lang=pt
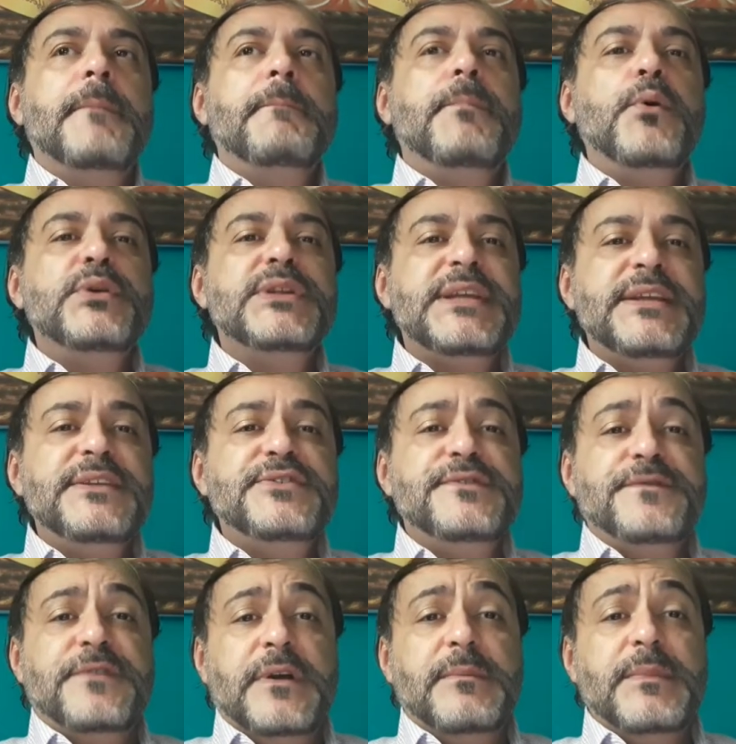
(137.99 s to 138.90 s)
porém
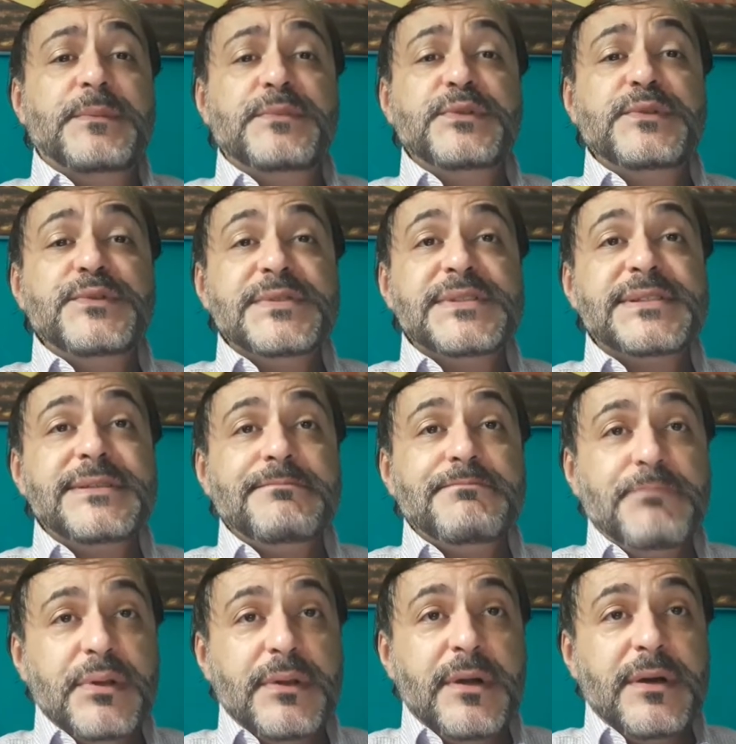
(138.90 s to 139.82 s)
de forma muito
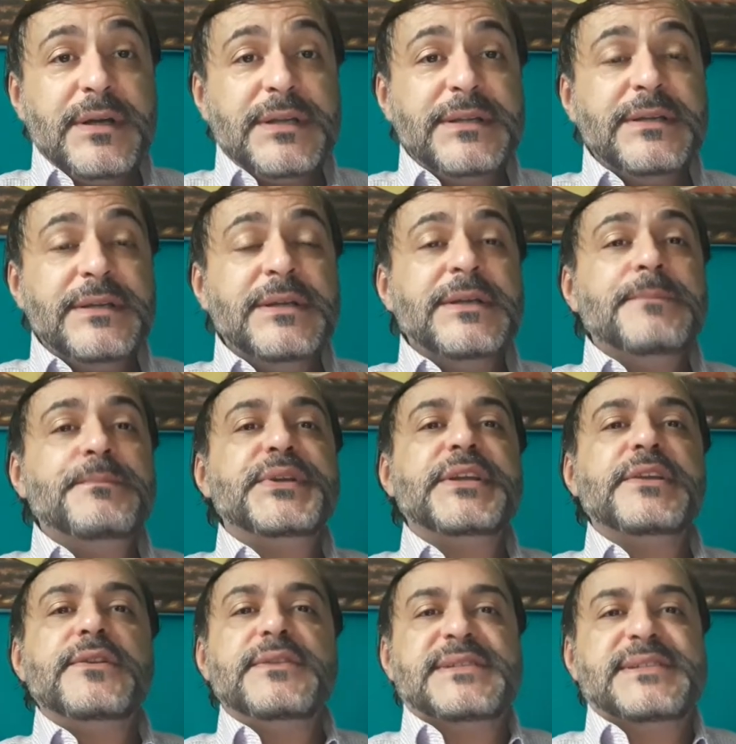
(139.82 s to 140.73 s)
simplória,
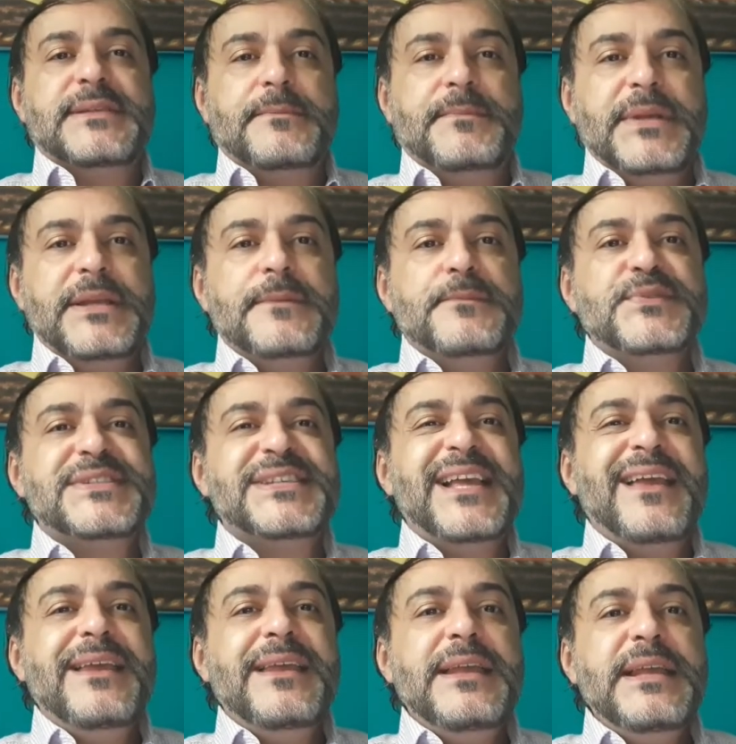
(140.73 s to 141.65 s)
porque nós sabemos
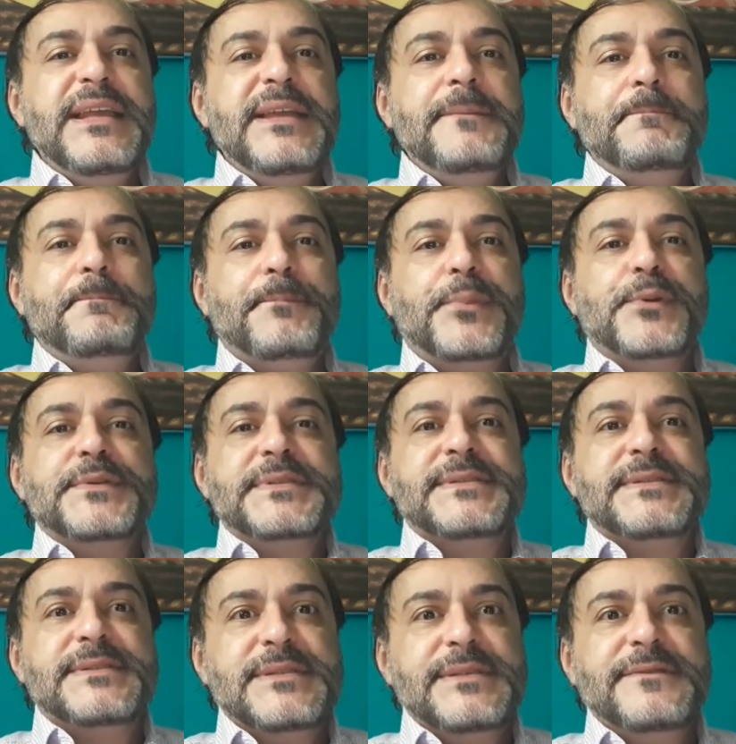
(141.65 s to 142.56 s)
que é
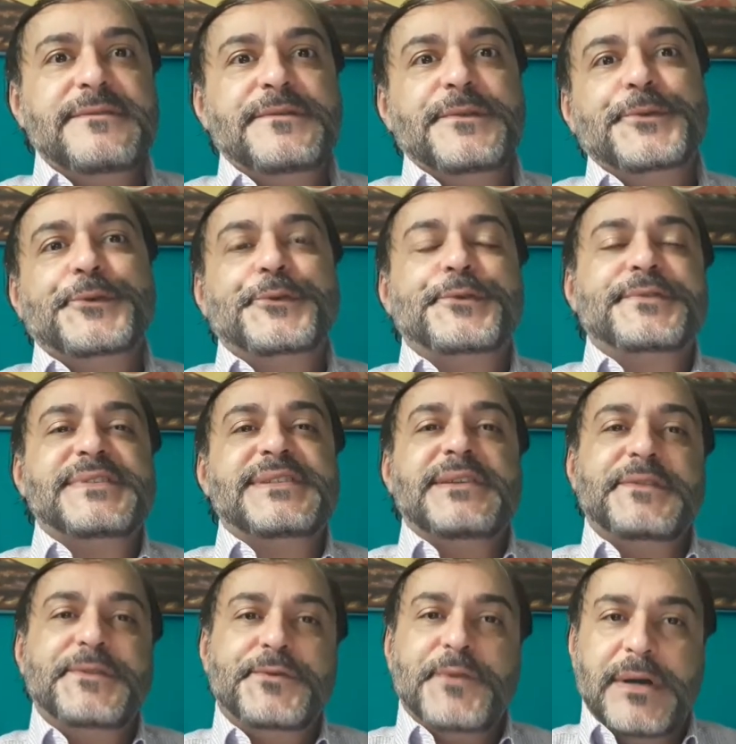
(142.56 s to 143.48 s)
impossível
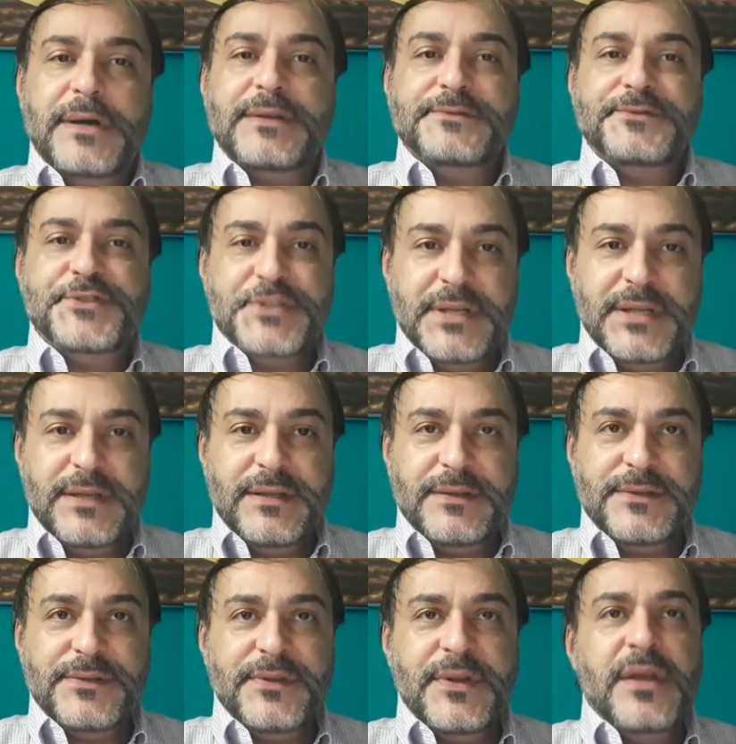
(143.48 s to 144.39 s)
conceituar o
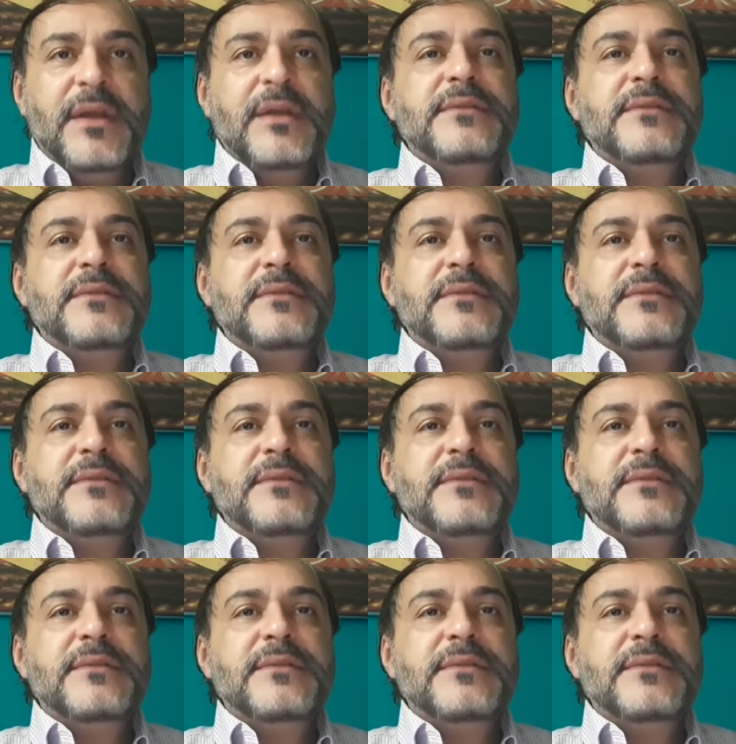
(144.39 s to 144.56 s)
direito,